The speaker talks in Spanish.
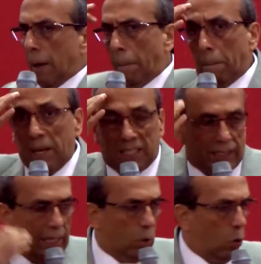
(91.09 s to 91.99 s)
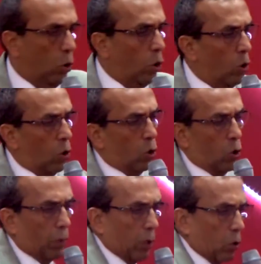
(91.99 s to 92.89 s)
versículo
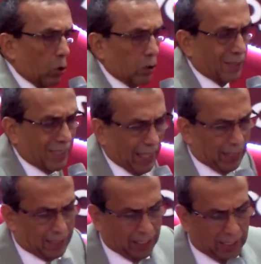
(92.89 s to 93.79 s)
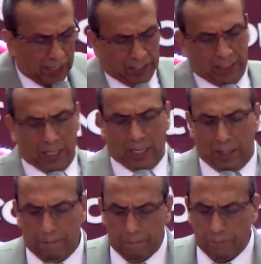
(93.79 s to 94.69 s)
número 13, dice,
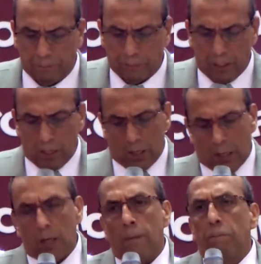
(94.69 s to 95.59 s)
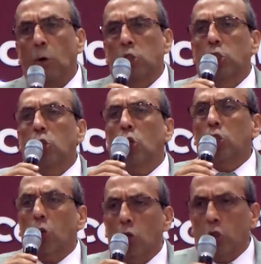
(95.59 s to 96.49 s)

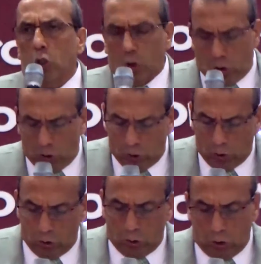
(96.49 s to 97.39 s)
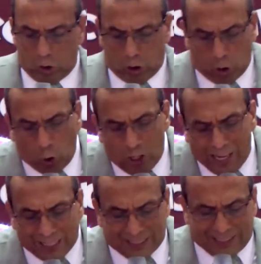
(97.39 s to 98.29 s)
vosotros sois
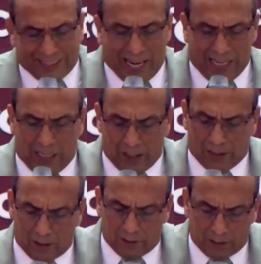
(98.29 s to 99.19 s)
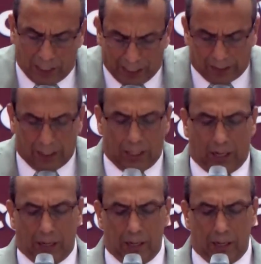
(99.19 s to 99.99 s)
la sal de la tierra.